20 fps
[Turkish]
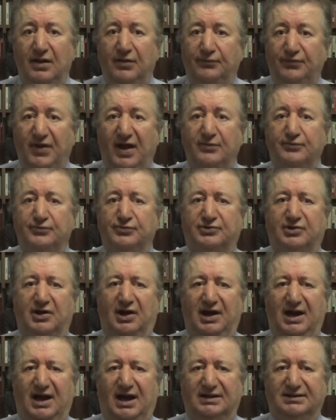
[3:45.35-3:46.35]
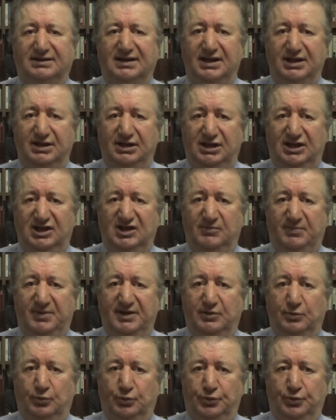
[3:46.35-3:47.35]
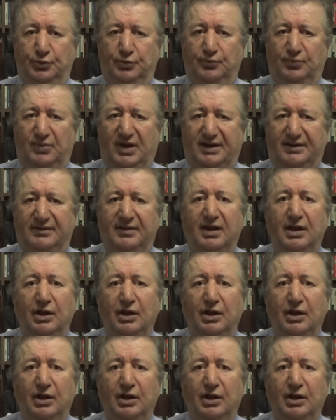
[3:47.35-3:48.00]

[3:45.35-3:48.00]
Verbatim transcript: fevkalade iyi bir uyum var.